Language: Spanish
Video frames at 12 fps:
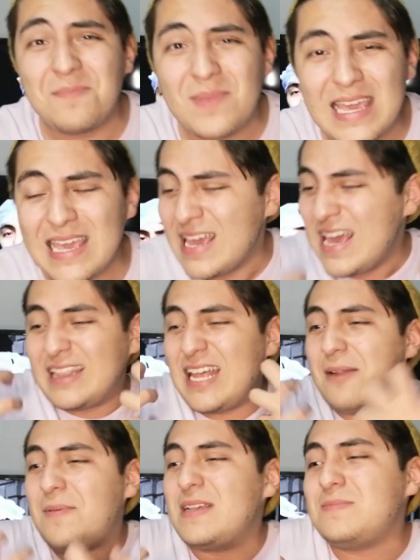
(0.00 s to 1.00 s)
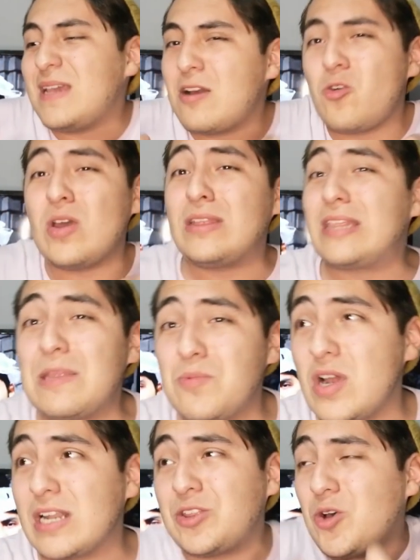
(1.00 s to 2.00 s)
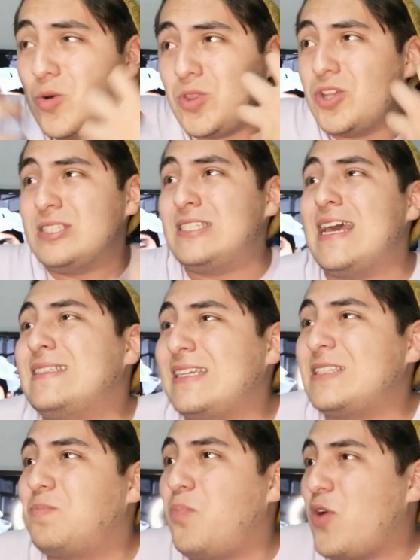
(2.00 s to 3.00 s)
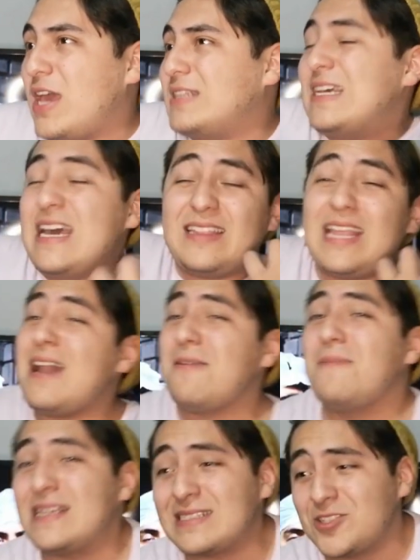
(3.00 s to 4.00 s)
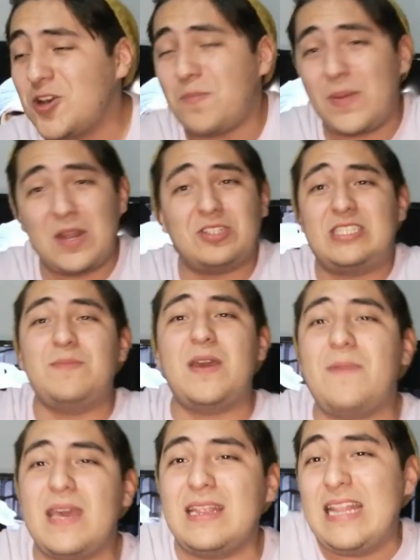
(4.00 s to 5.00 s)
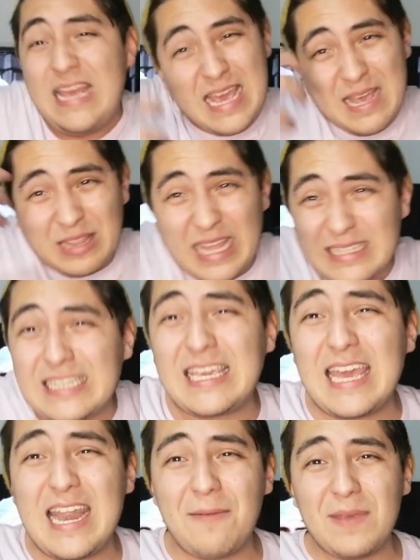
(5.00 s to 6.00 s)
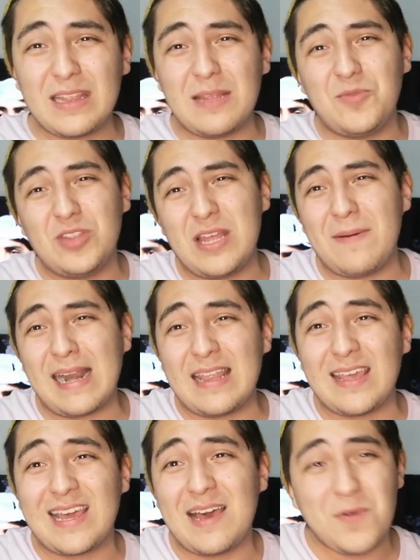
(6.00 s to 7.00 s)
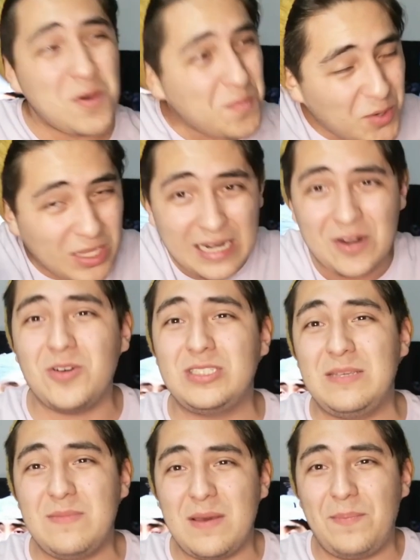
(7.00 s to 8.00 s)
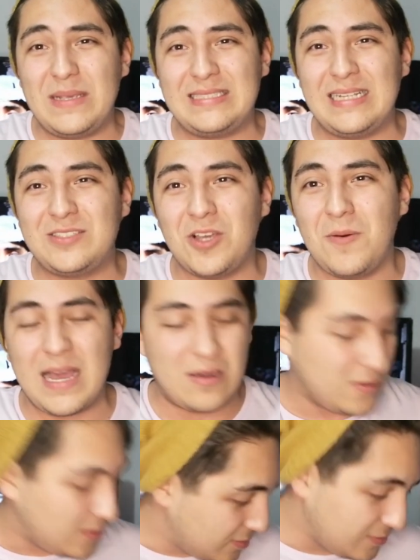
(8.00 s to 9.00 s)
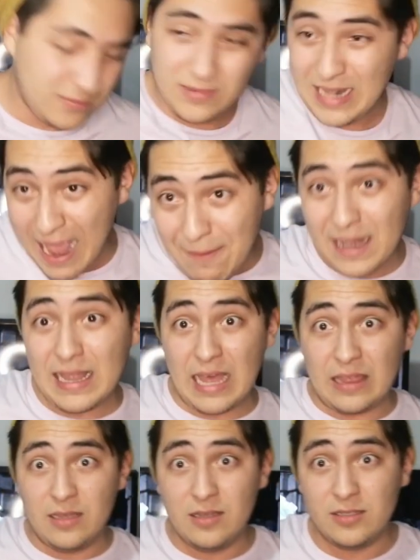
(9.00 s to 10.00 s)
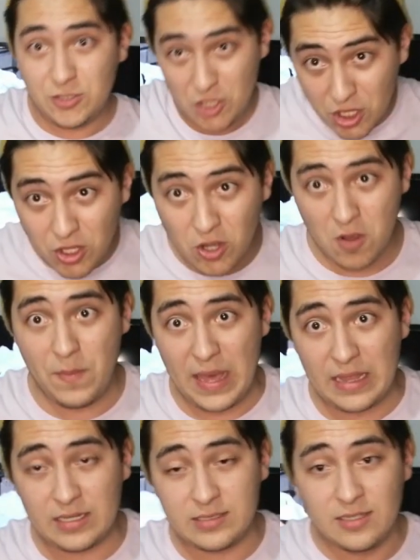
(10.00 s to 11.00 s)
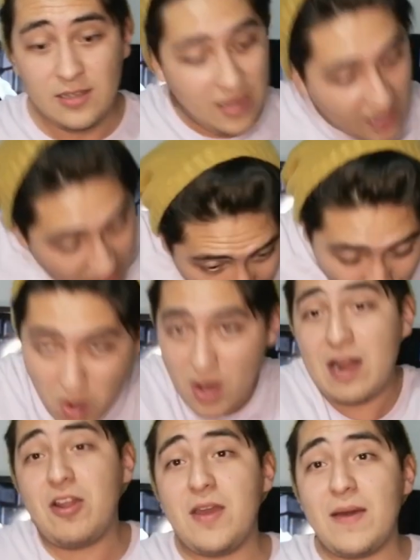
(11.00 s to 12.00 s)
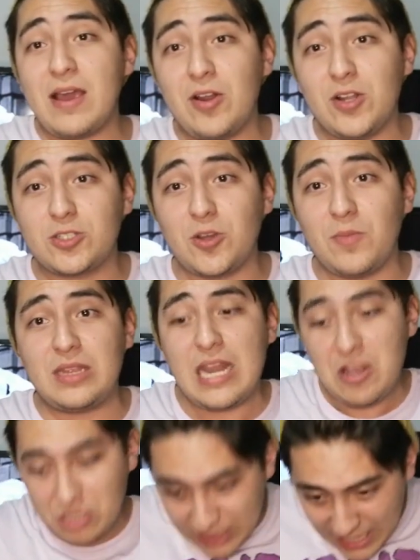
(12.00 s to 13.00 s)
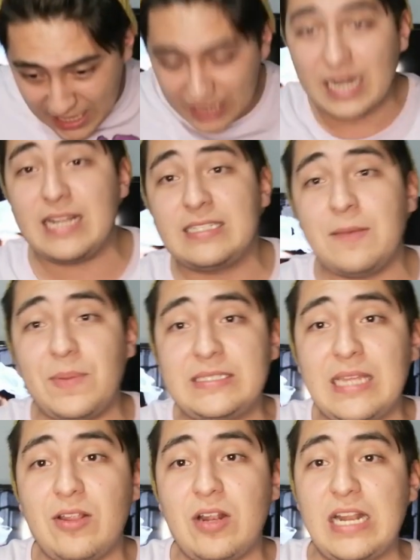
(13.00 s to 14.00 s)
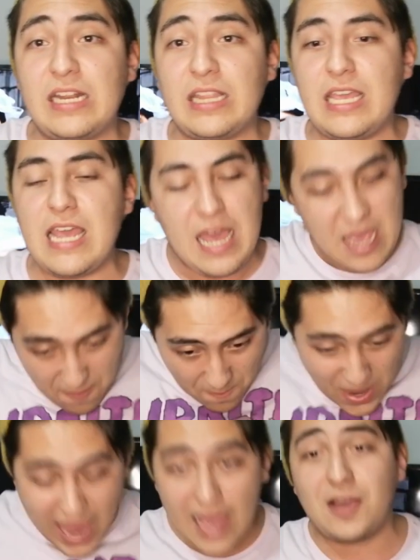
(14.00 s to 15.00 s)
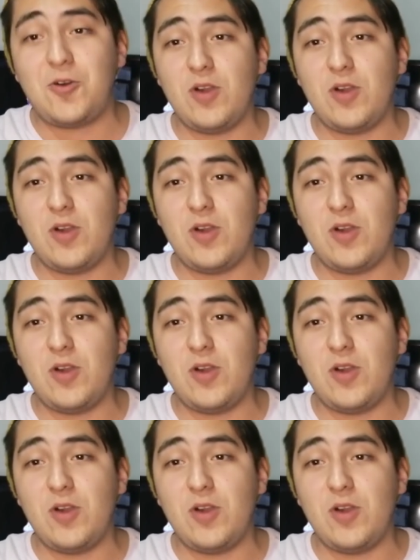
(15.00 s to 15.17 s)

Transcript: de mí, tal vez me encuentren muerto unos días después, tal vez no, pero si me ven, Tan siquiera avienten una barra de jabón porque luego sí me apesta el sobaco. La verdad, ¿sí o no, compadres? Pónganlo ahí abajo en los comentarios si la neta les ha apestado la ardilla. Bien